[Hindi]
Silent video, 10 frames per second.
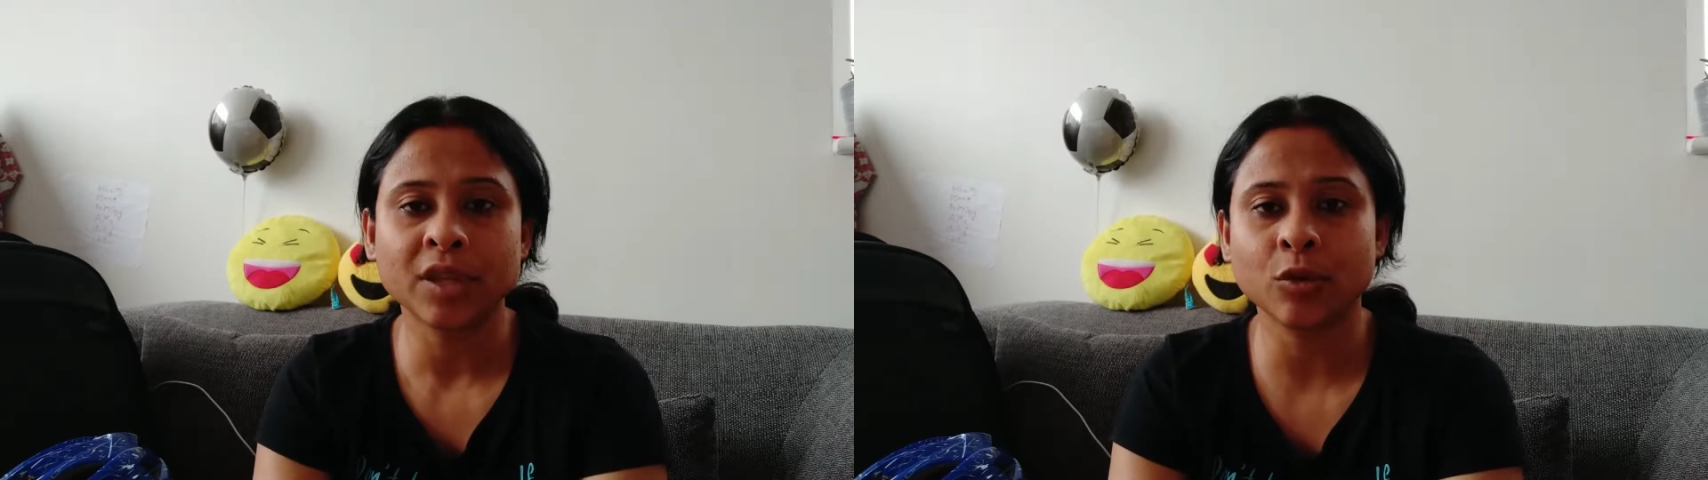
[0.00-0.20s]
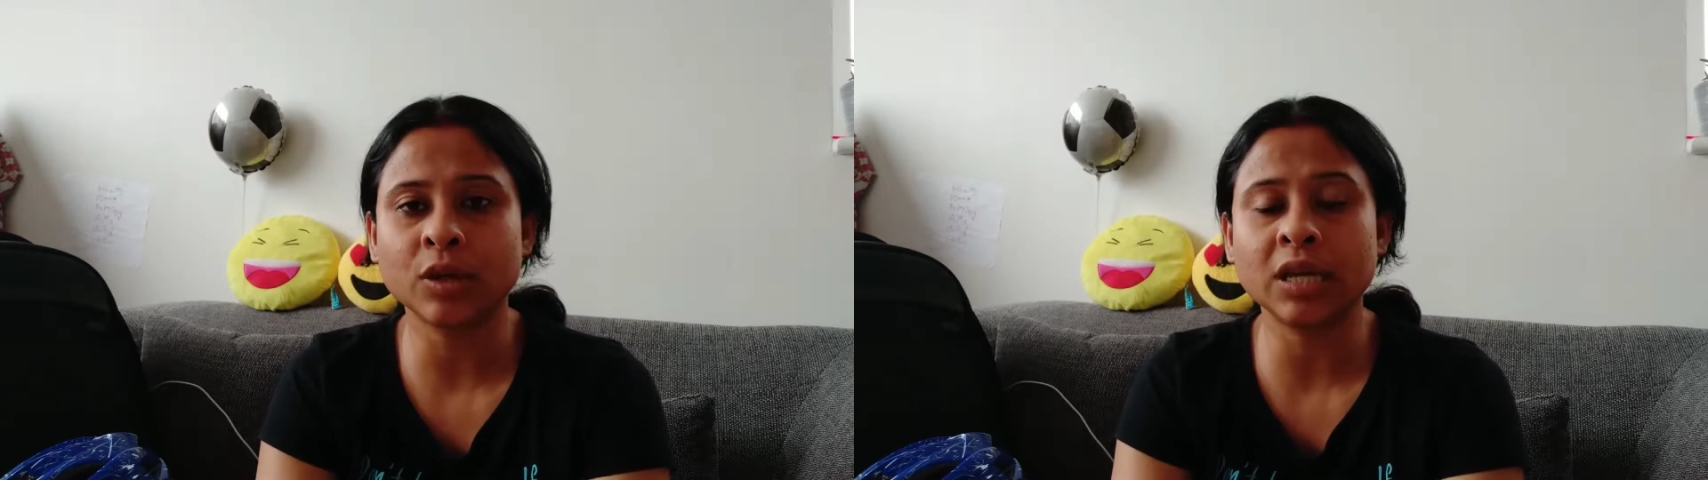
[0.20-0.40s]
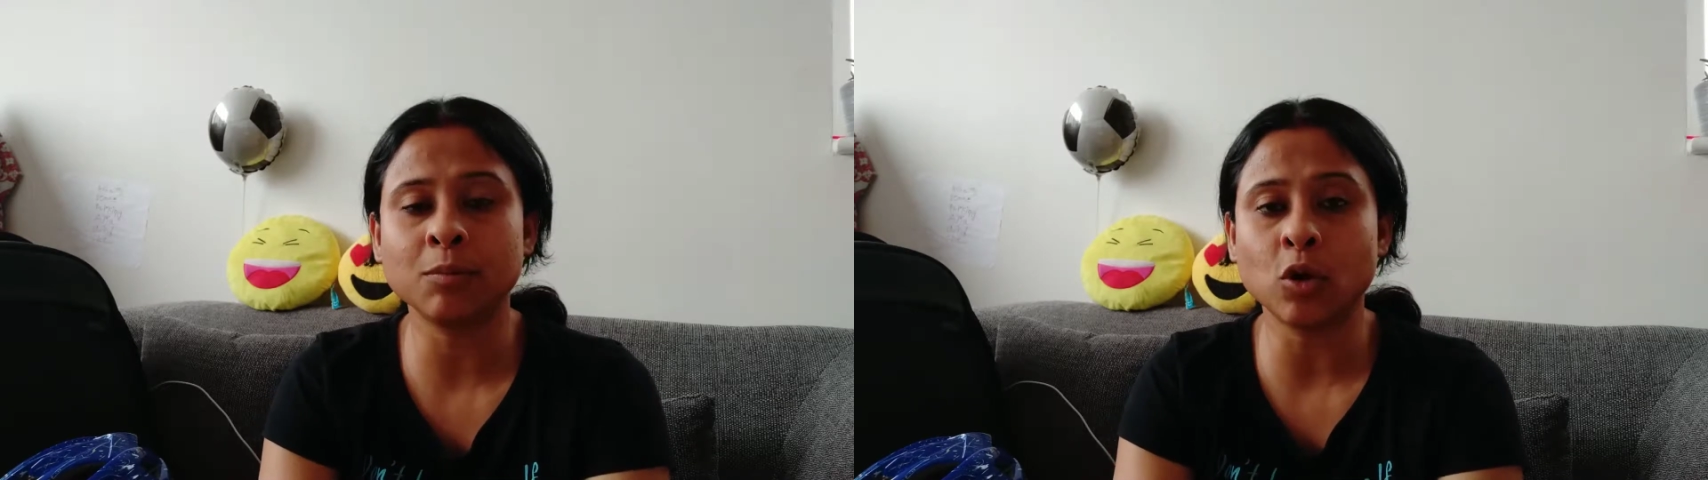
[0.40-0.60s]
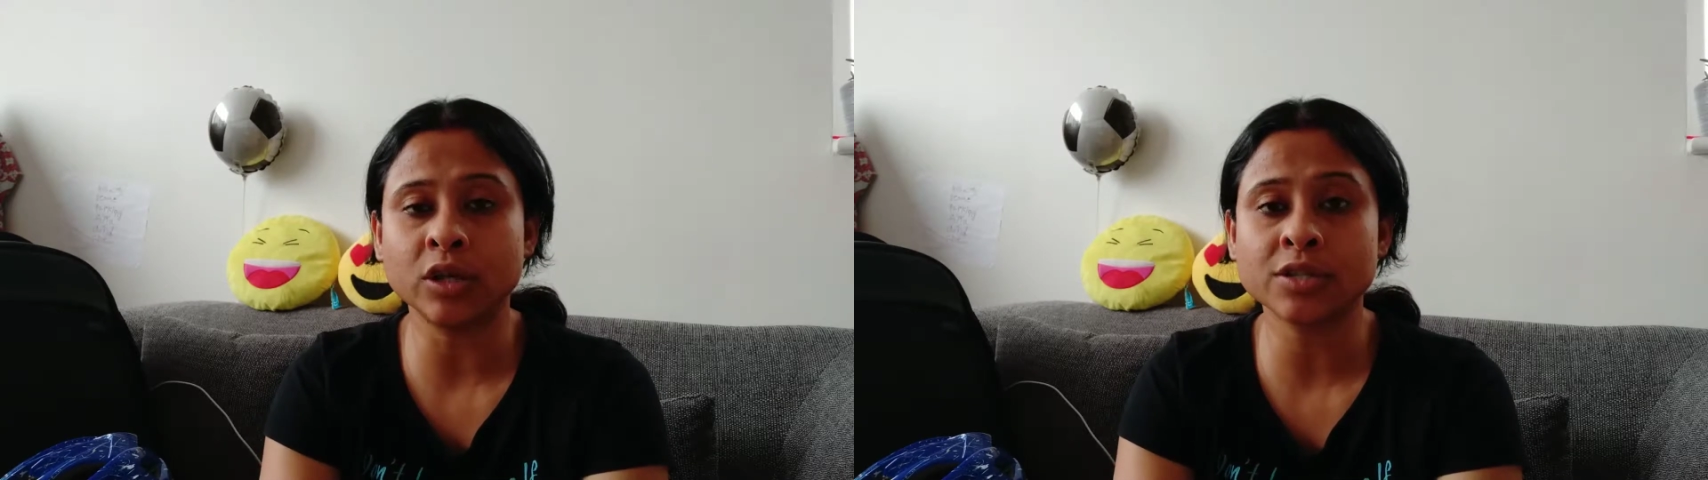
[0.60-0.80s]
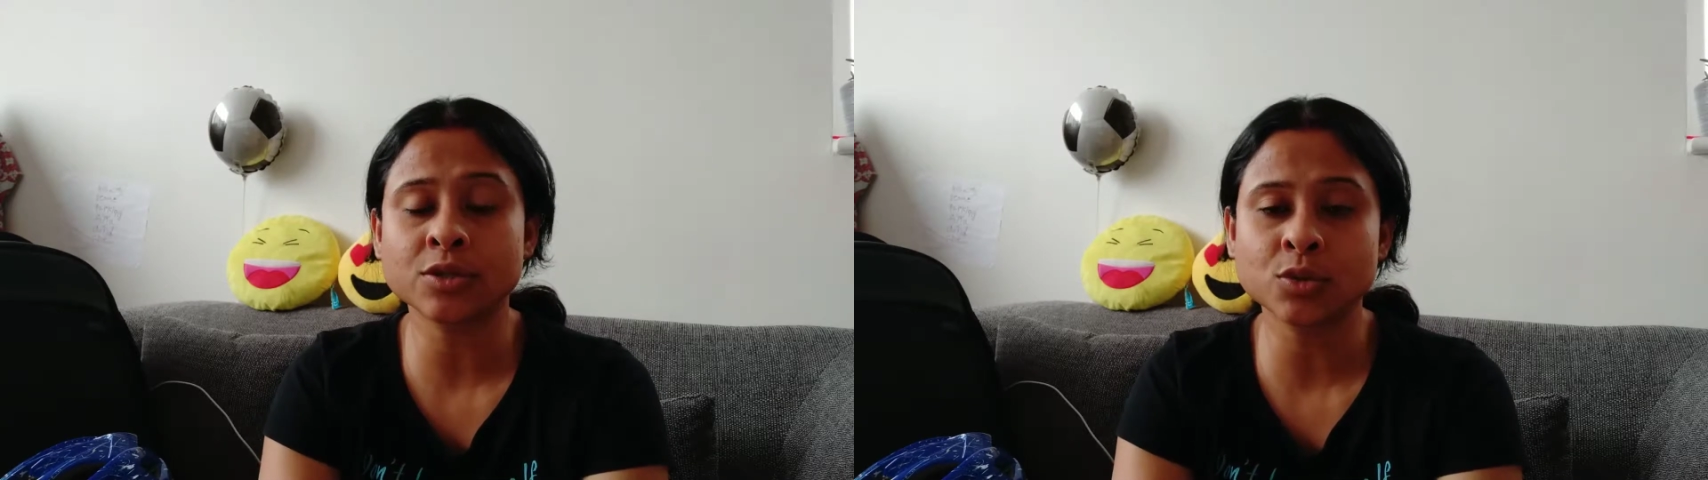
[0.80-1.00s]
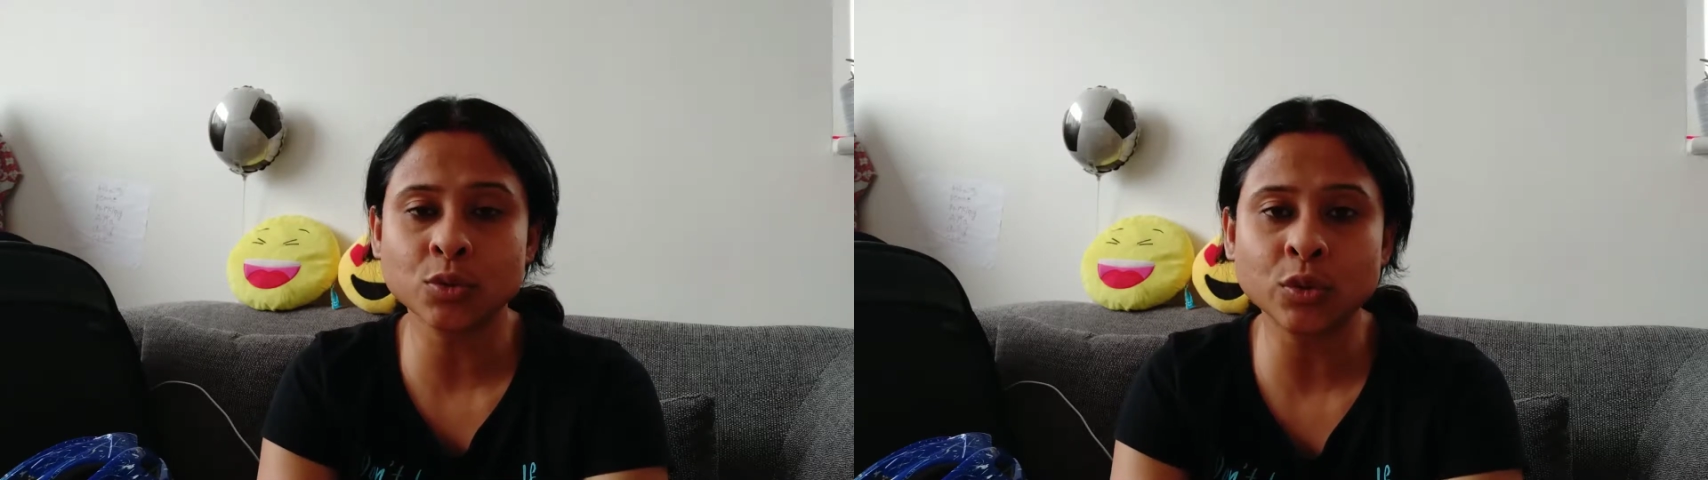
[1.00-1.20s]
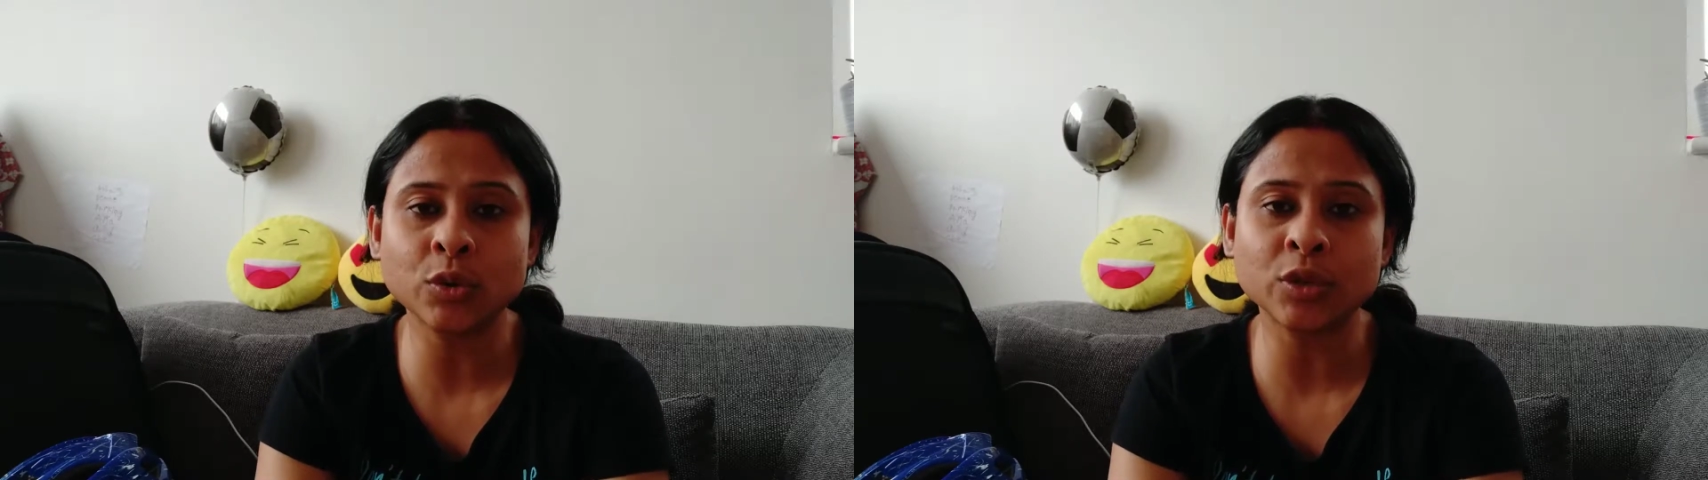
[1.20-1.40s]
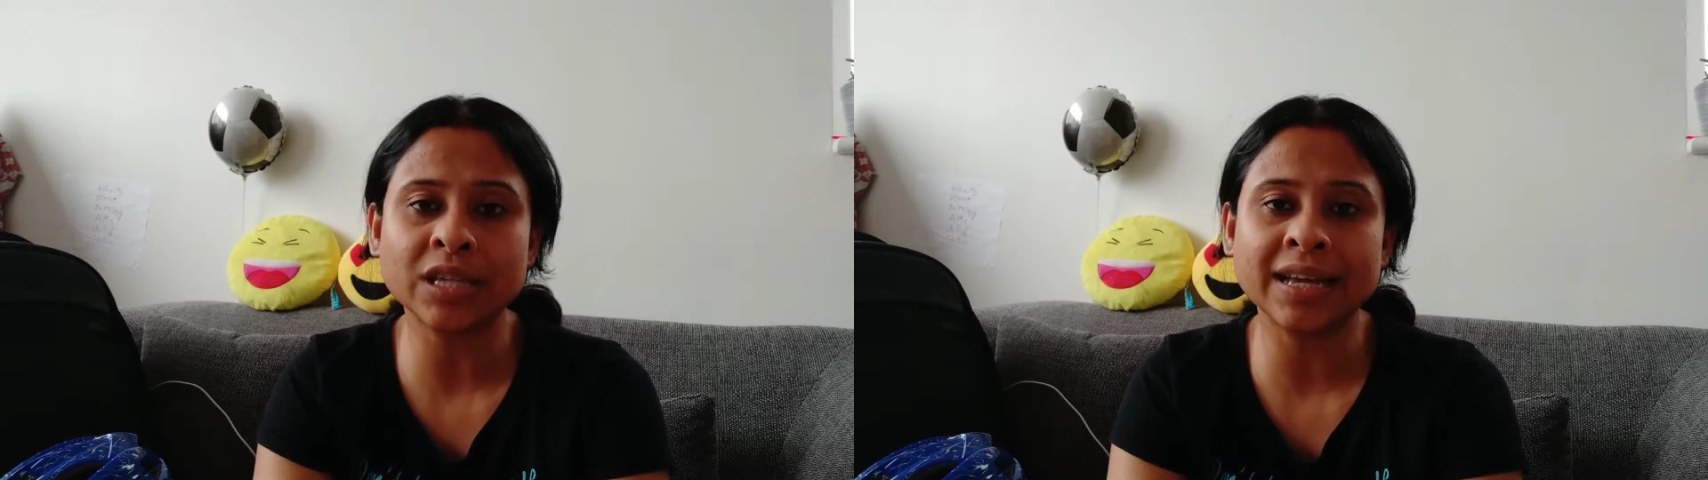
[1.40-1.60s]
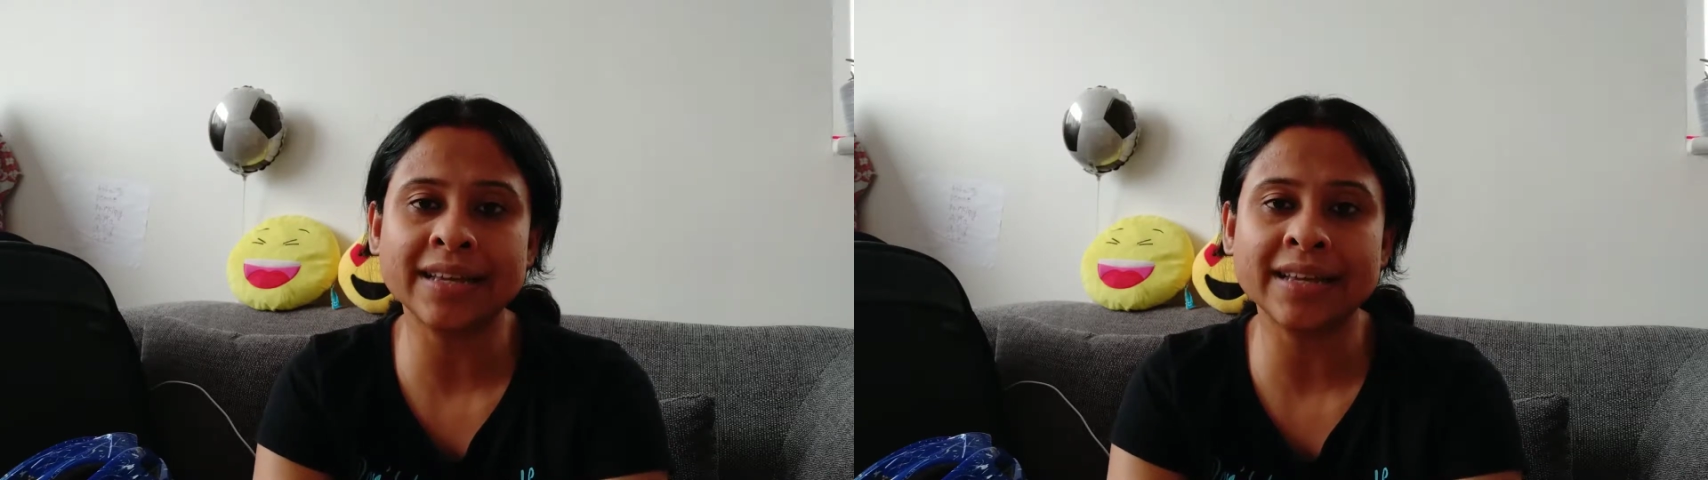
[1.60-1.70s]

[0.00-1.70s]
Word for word: क्योंकि मॉर्निंग स्कूल होता